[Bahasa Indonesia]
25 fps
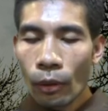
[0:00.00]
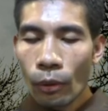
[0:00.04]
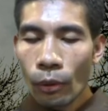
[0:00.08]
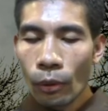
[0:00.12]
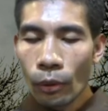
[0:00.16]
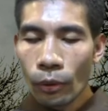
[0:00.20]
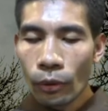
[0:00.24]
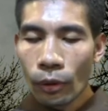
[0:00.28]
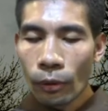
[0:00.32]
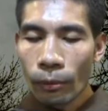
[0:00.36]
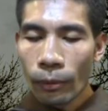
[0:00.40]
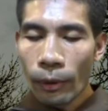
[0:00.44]

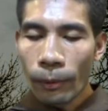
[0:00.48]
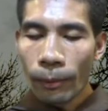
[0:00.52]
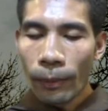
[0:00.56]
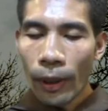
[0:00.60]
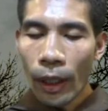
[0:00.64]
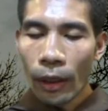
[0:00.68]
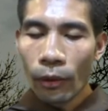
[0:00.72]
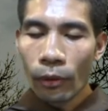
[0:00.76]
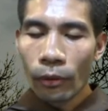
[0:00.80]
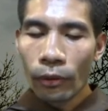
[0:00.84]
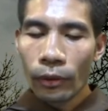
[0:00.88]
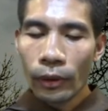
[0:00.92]
untuk
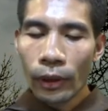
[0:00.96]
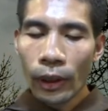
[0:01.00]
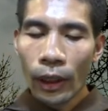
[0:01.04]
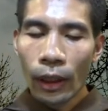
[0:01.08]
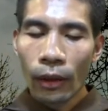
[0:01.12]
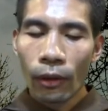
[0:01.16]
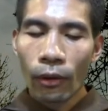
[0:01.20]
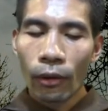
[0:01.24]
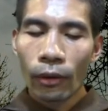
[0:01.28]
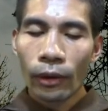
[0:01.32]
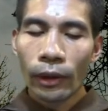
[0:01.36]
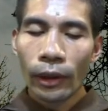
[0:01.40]
membangun
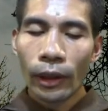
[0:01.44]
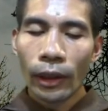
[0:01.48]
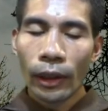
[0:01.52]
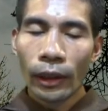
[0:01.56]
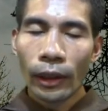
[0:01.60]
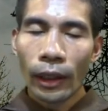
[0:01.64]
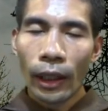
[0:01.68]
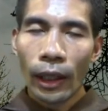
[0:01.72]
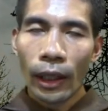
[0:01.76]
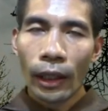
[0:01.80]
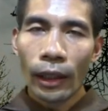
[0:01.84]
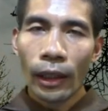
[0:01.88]
dialog
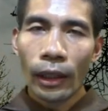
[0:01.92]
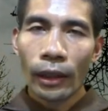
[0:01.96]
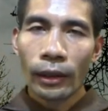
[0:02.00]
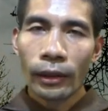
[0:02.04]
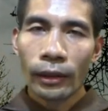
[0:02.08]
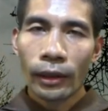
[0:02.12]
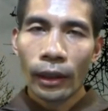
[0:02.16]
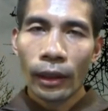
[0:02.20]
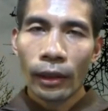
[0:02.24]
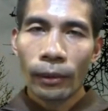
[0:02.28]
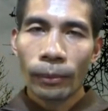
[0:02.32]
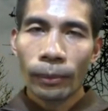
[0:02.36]
dengan Allah
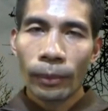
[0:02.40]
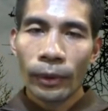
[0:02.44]
Sang